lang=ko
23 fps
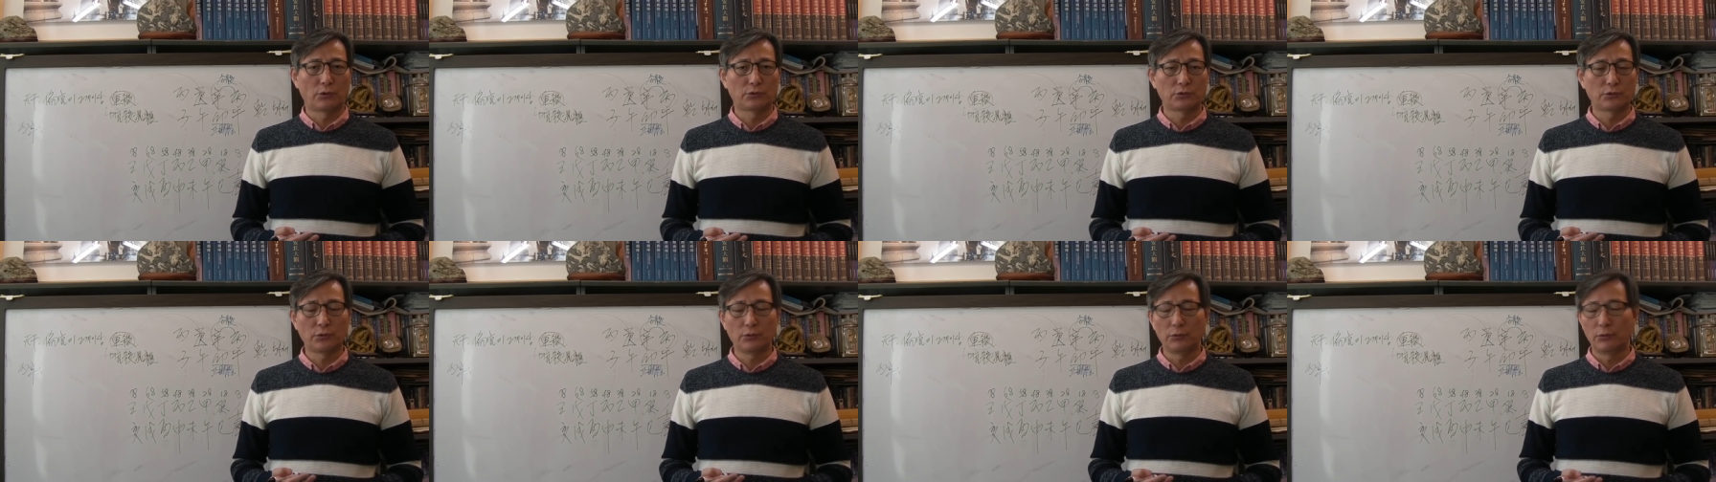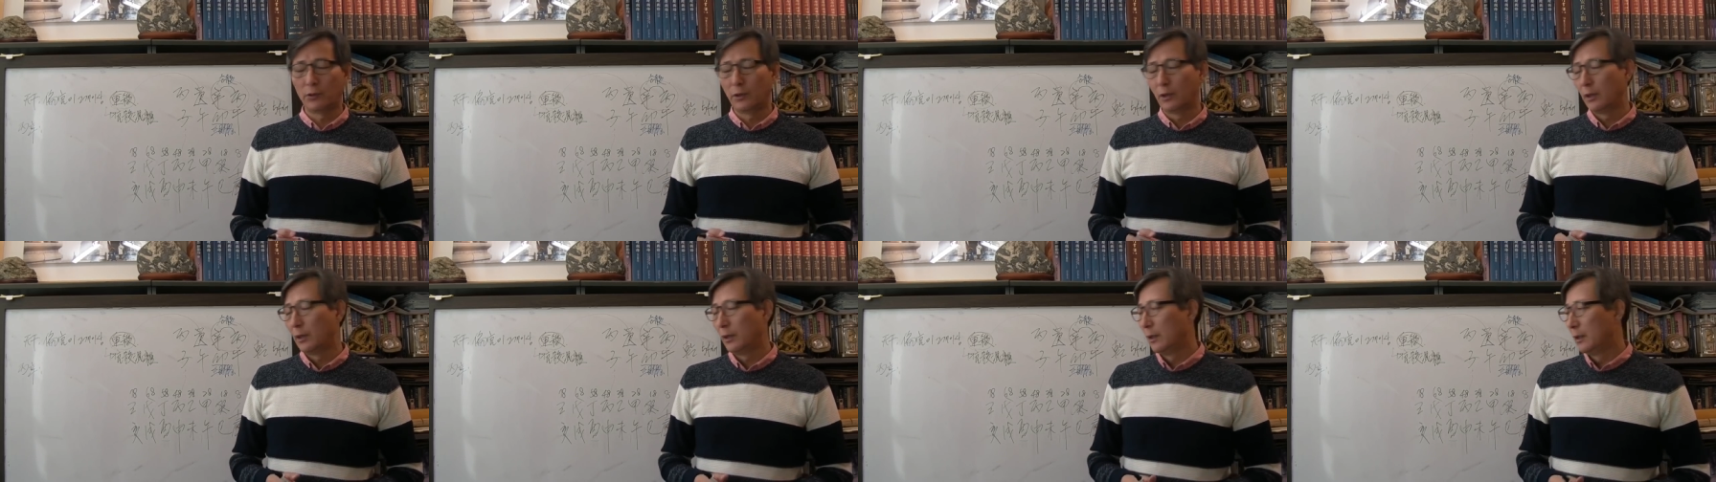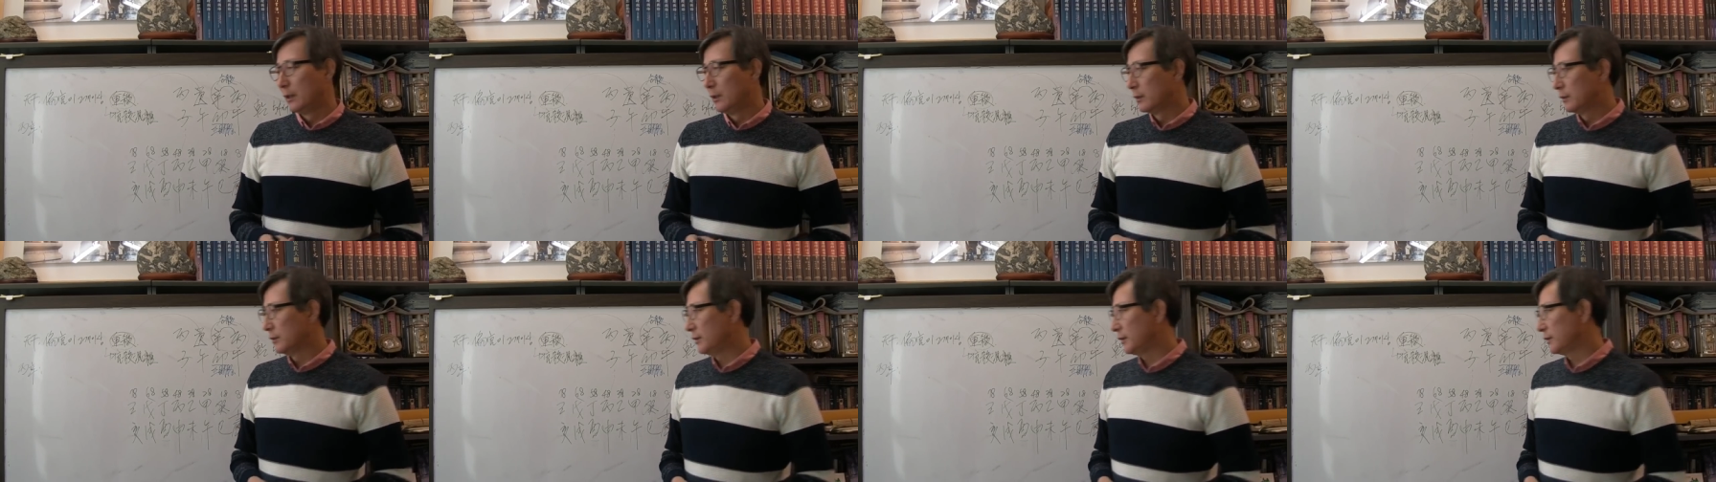그렇
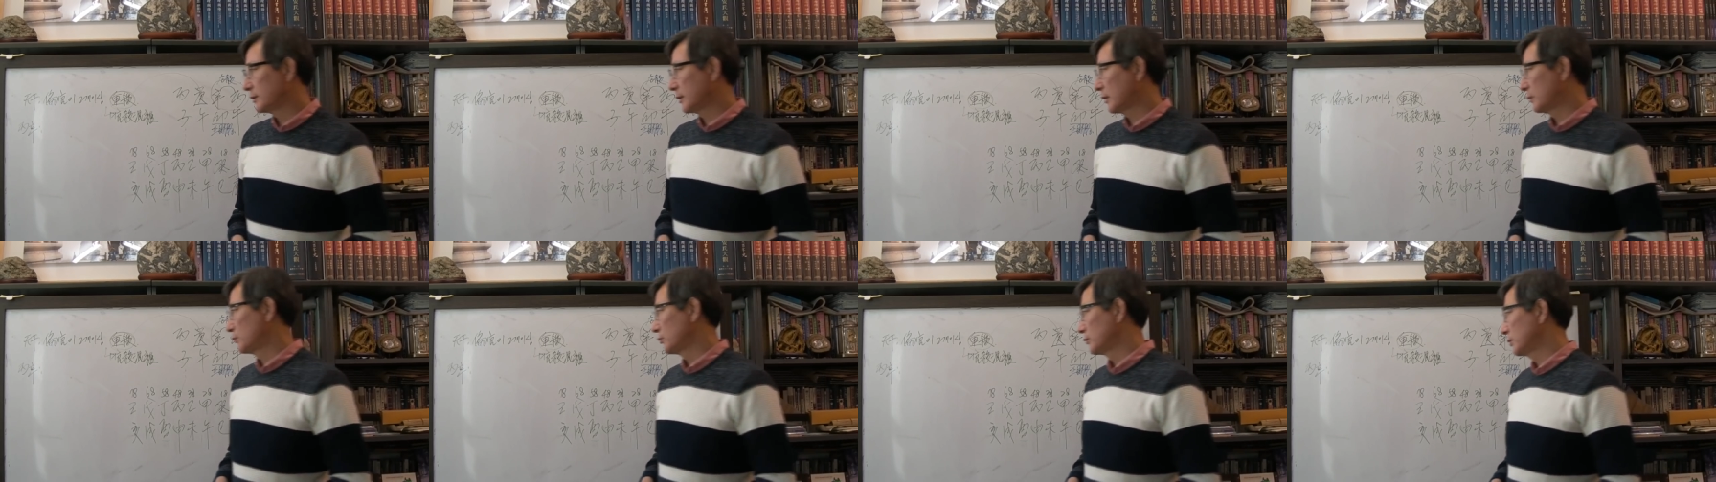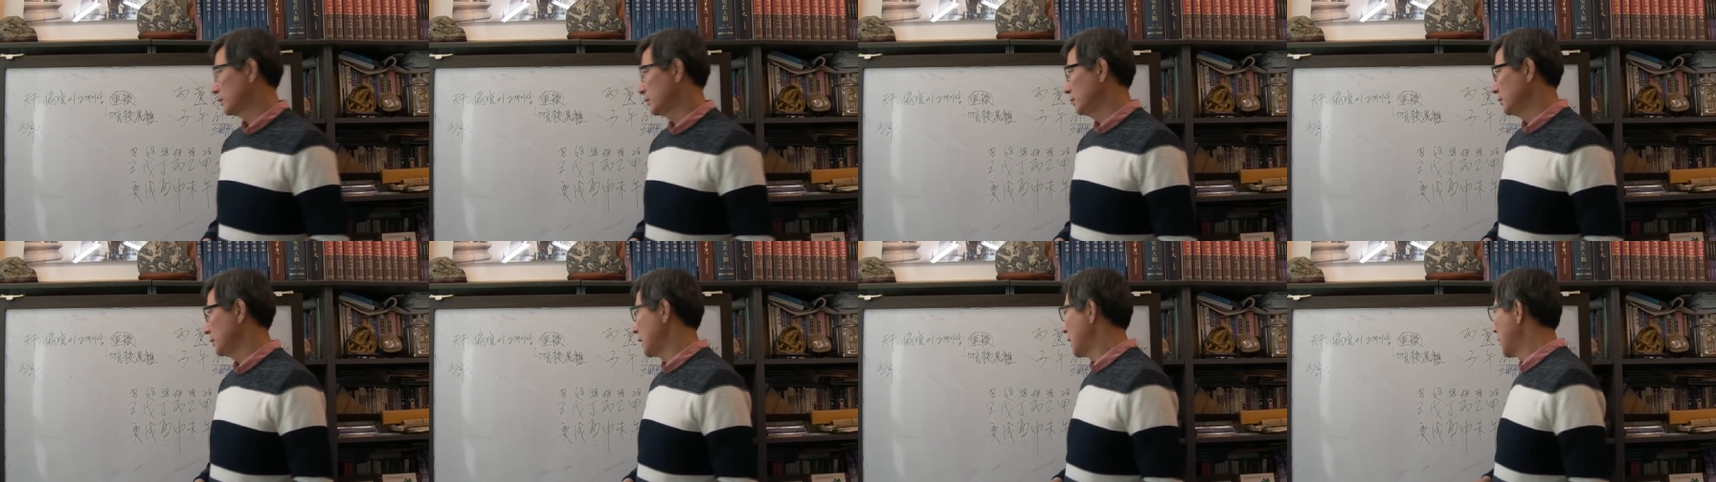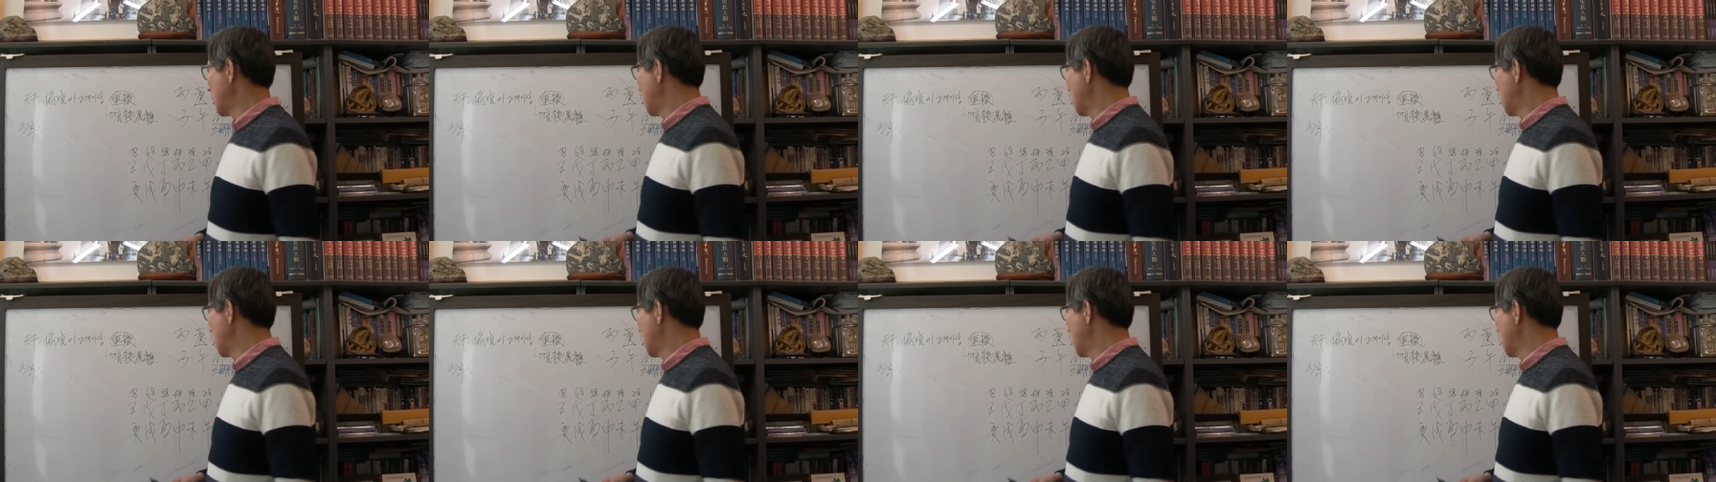근데 이 사주는